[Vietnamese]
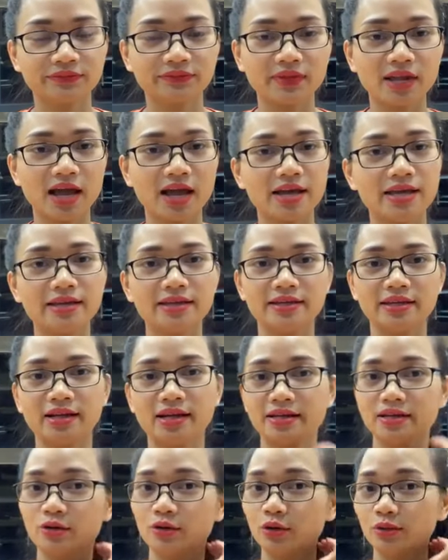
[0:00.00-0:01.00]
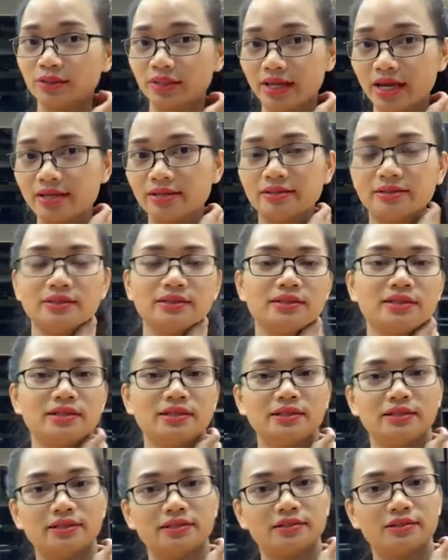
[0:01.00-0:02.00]
Đấy là điều đầu tiên.
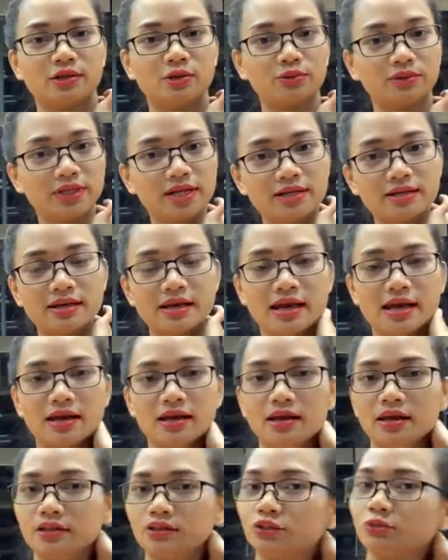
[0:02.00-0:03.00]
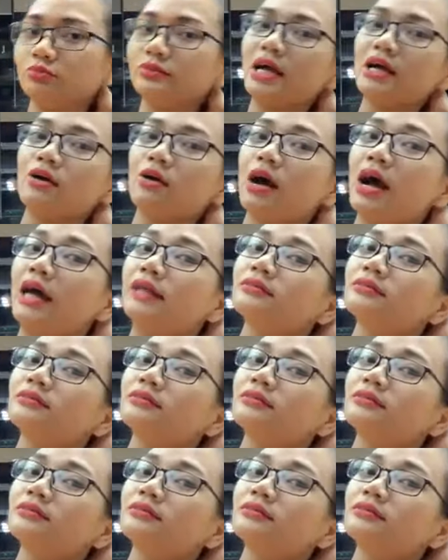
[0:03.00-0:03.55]
Đầu tiên là chúng ta có